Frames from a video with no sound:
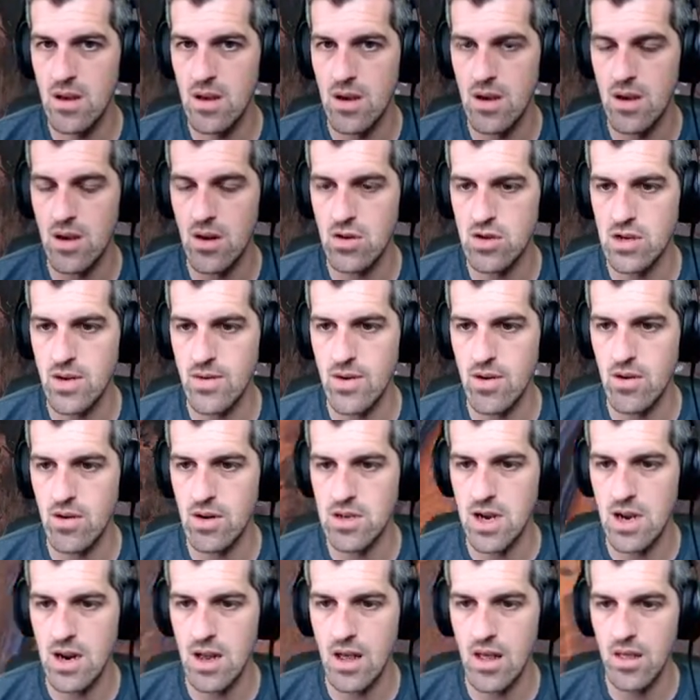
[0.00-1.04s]
Que no sabéis lo que se
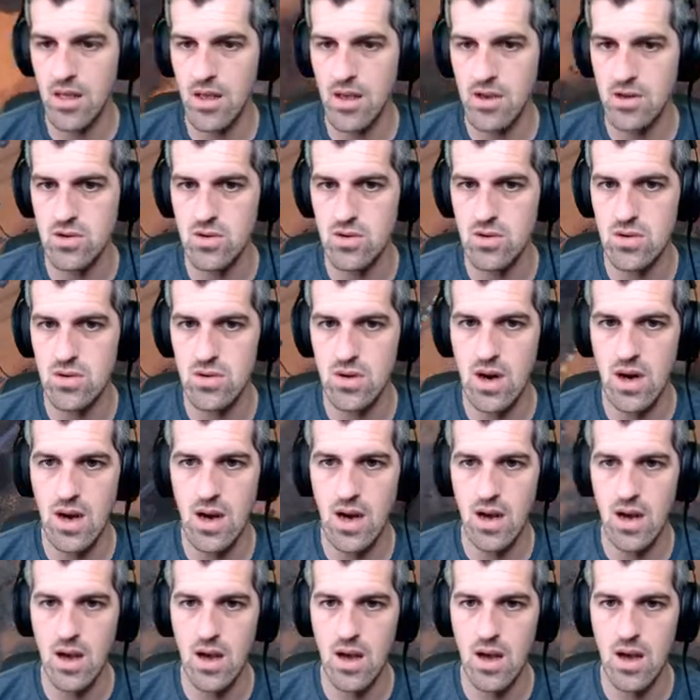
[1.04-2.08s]
agradece eso
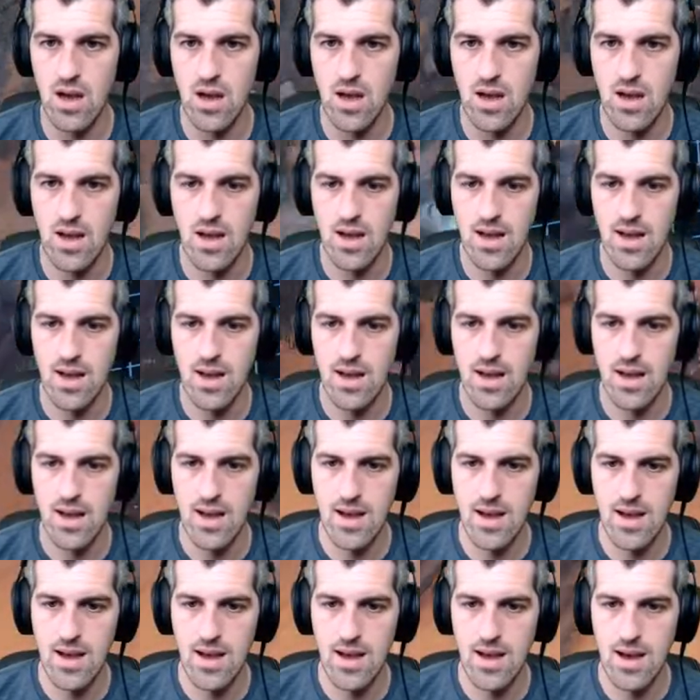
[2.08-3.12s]
a,
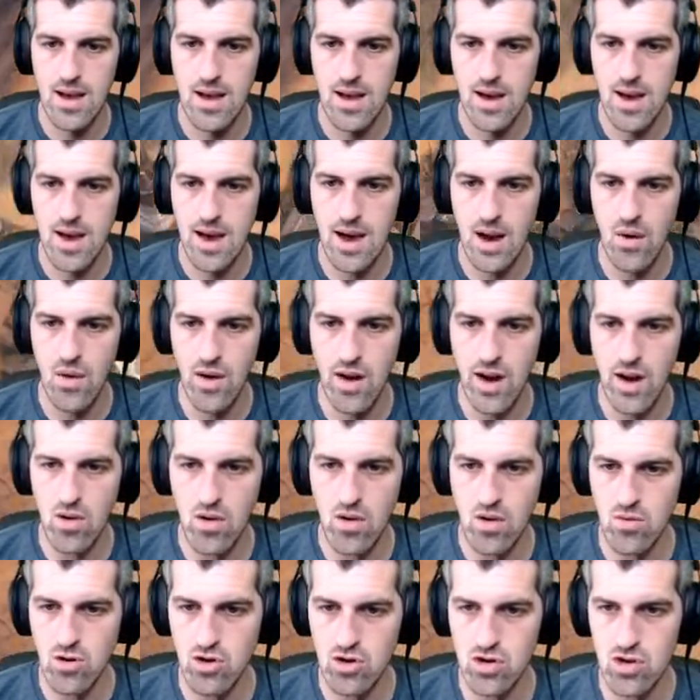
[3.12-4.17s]
a los enanos
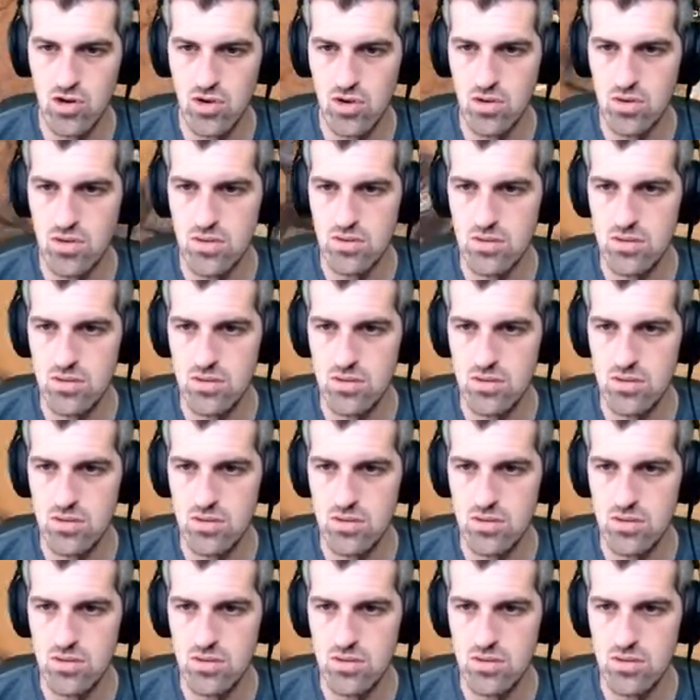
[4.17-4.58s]
como nosotros.